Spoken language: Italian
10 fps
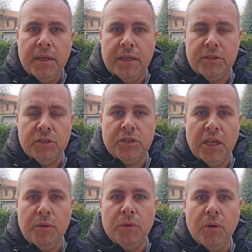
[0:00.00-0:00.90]
che ci
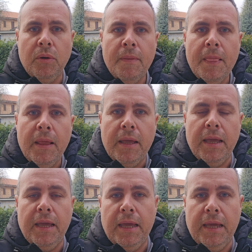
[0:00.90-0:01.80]
seguono
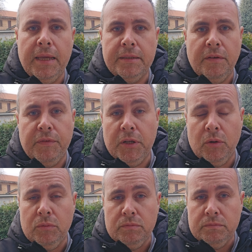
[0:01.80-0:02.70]
è
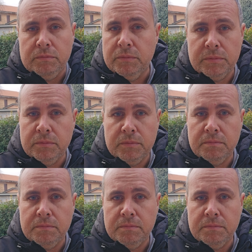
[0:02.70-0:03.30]
davvero un